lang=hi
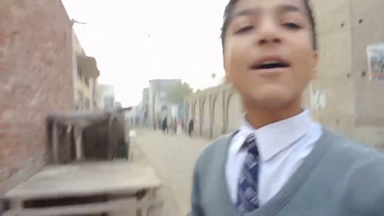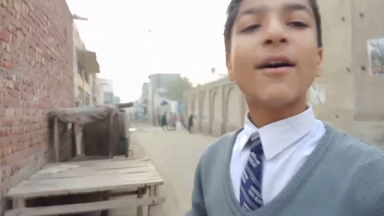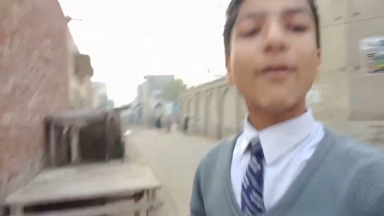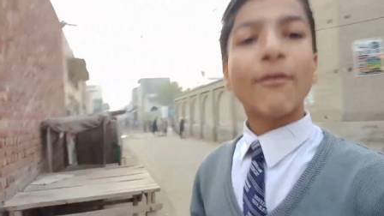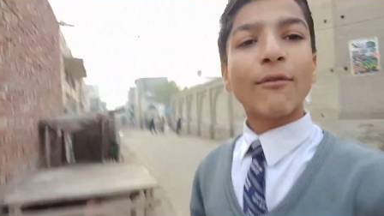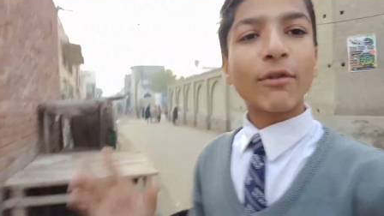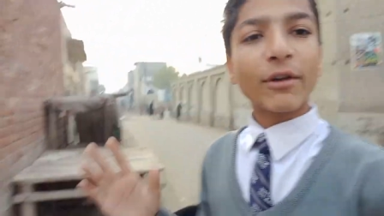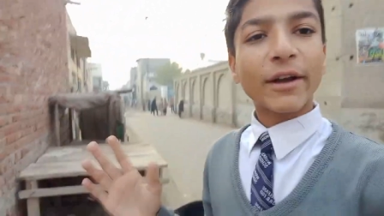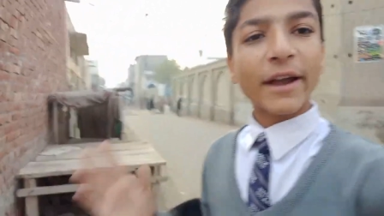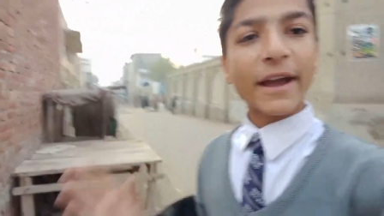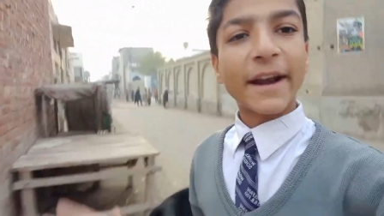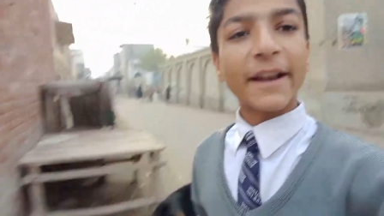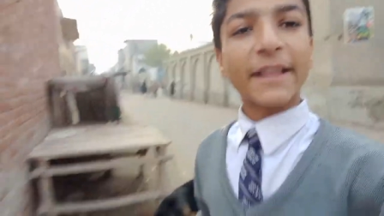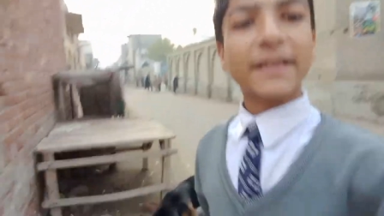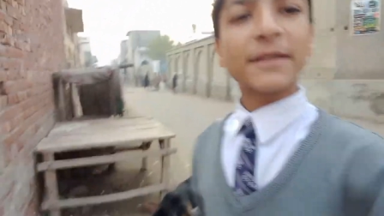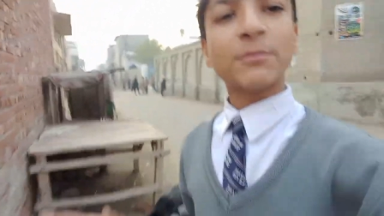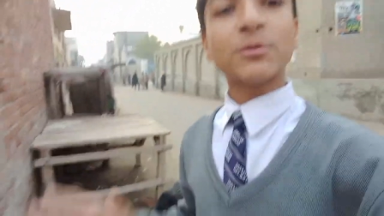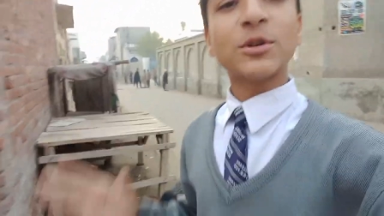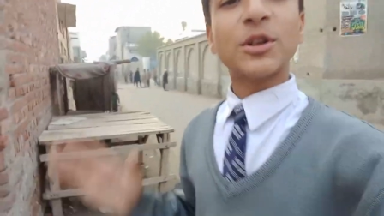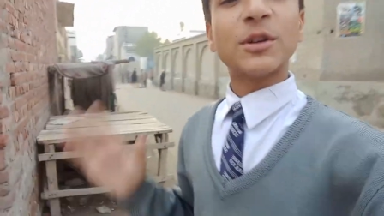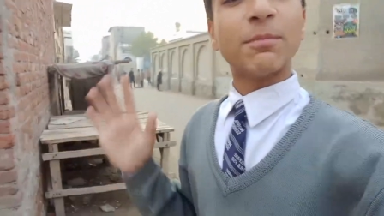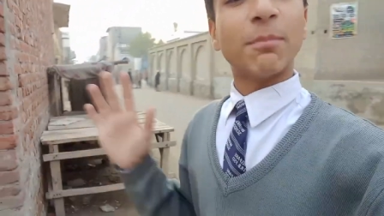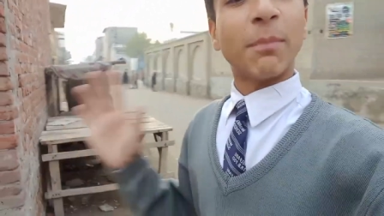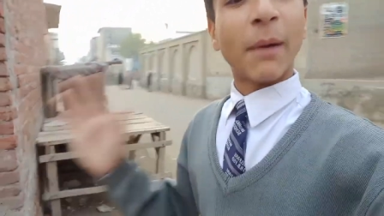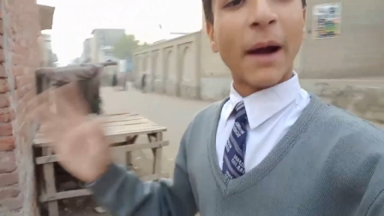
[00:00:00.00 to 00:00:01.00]
वो कह रही थी
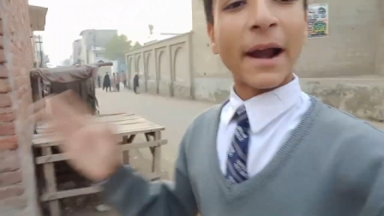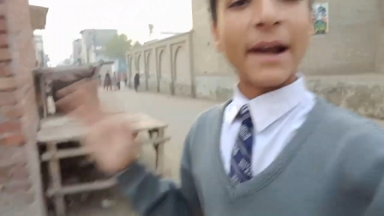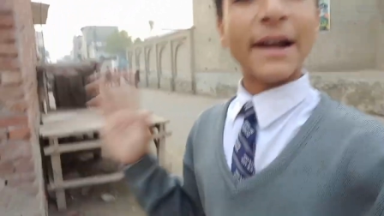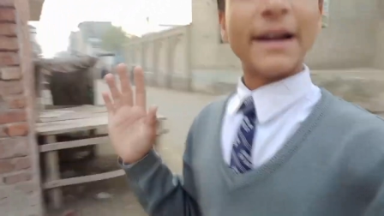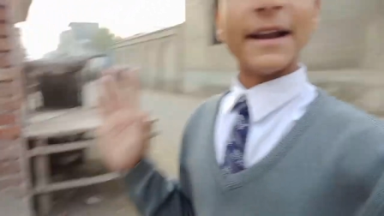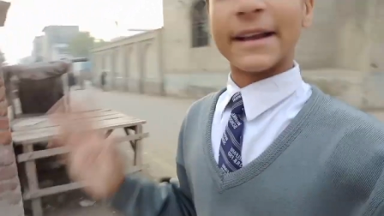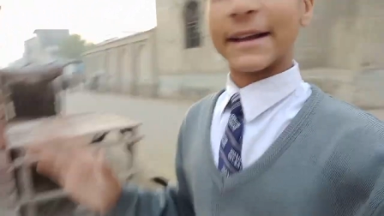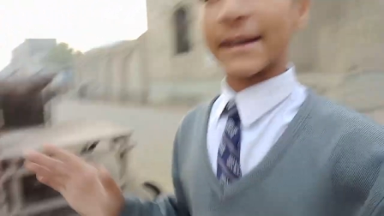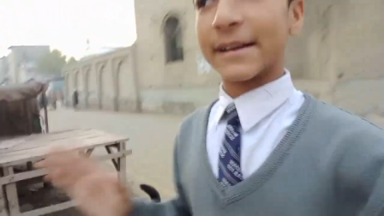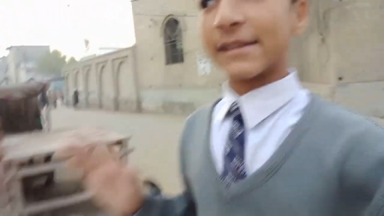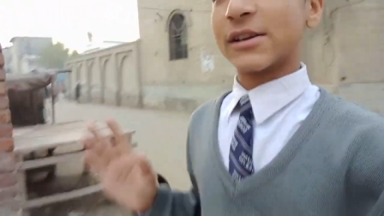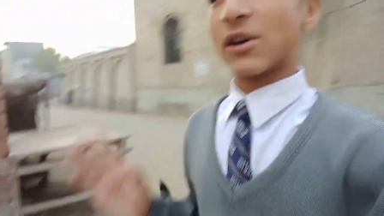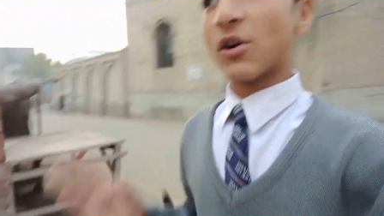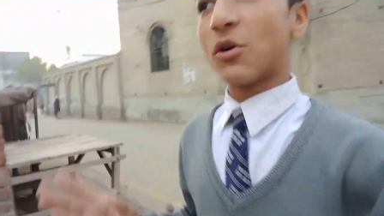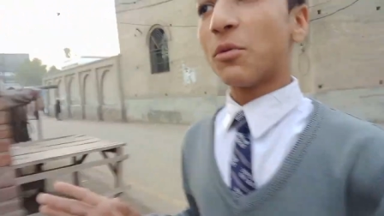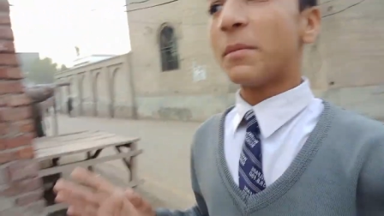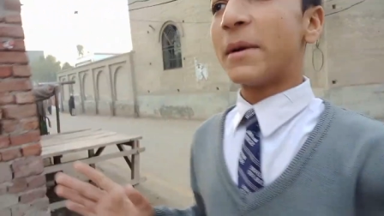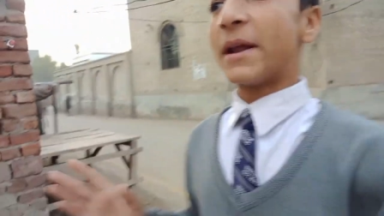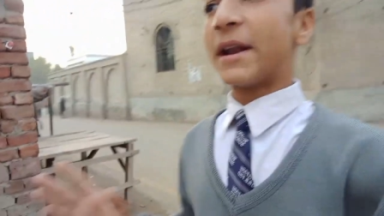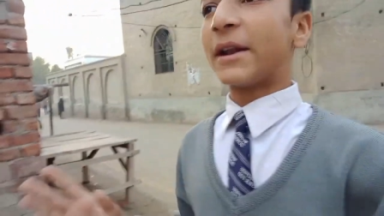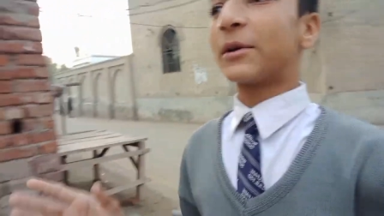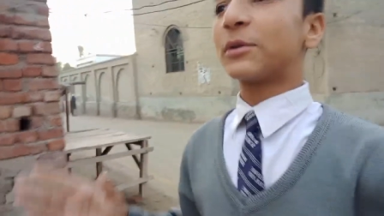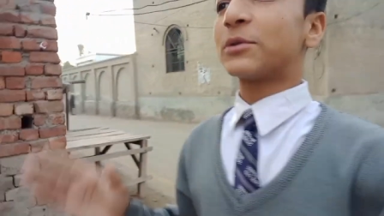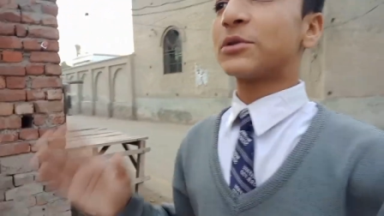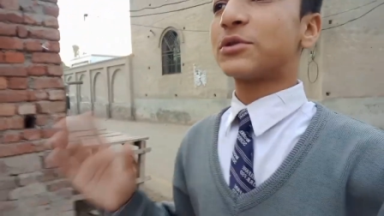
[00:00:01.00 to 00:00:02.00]
मुझे बाहर लेके जाओ
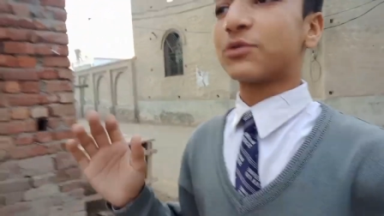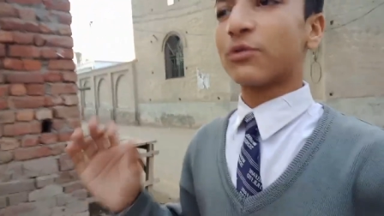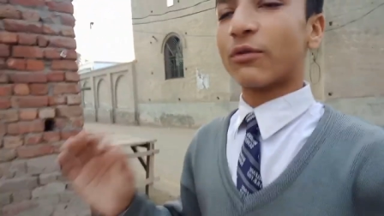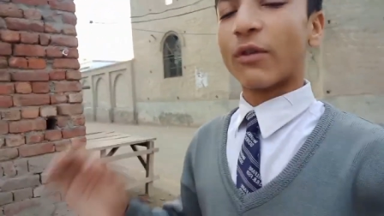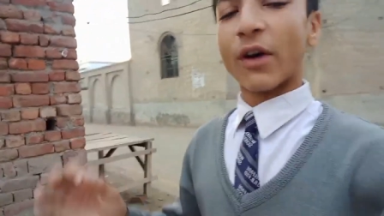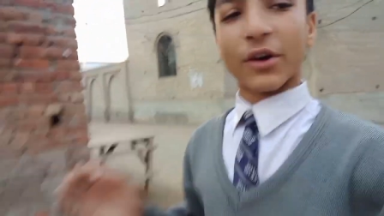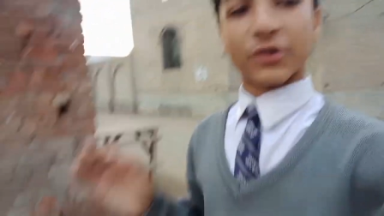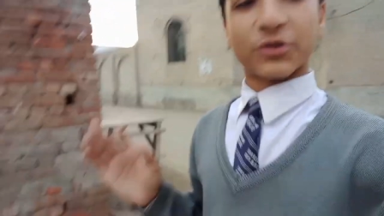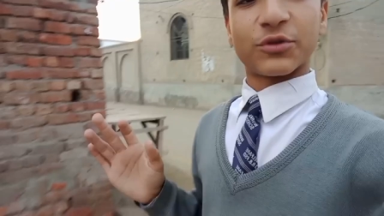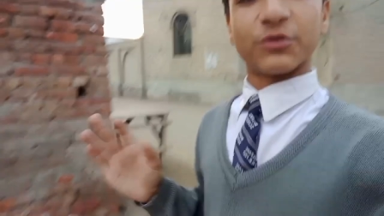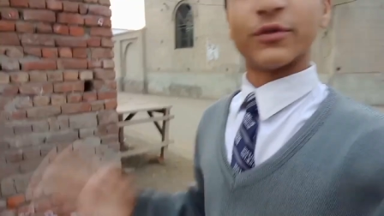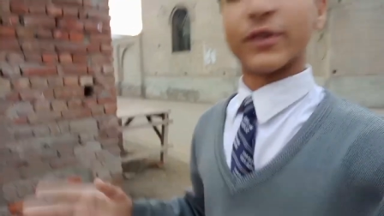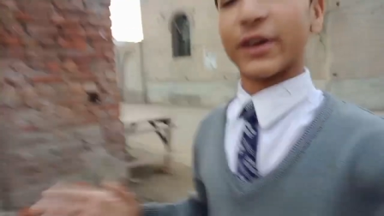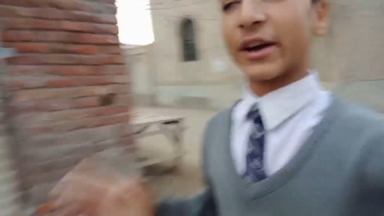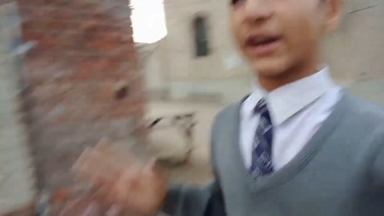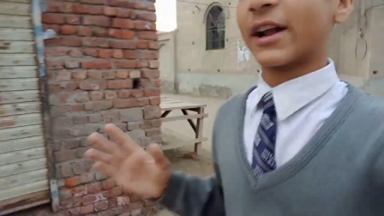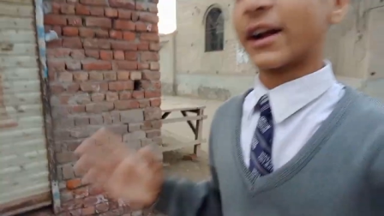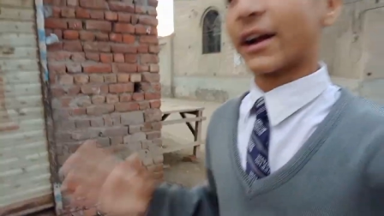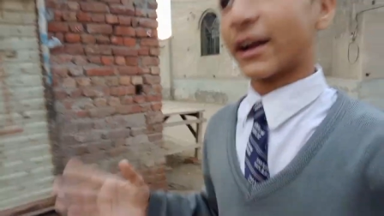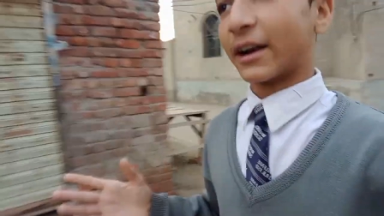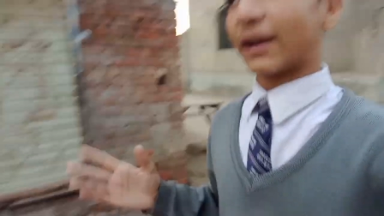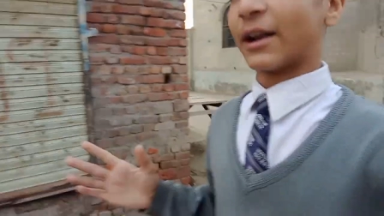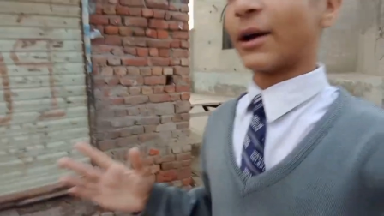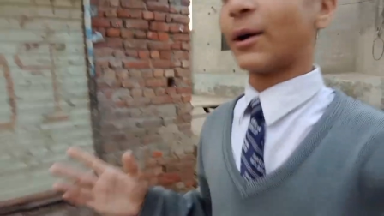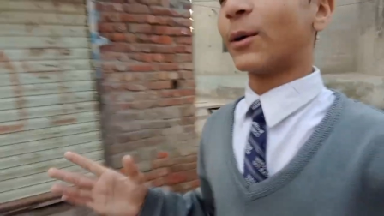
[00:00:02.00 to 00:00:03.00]
मैंने कुछ वॉशरूम वगैरह
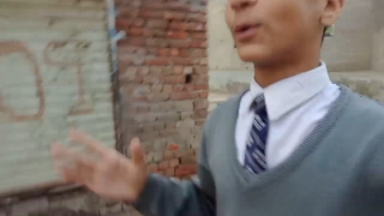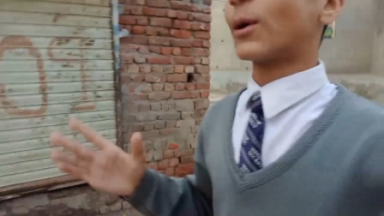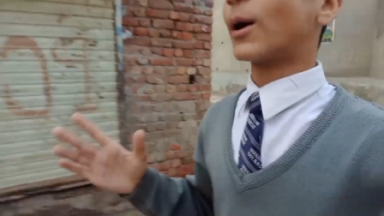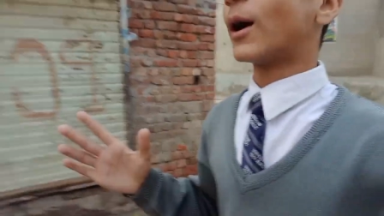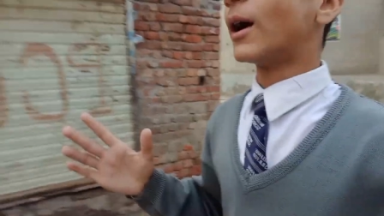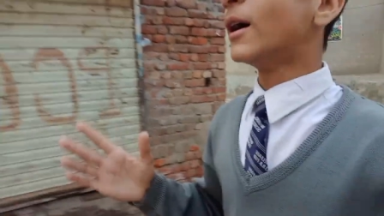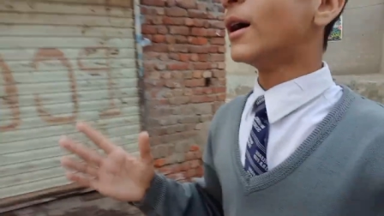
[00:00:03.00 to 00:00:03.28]
करना होगा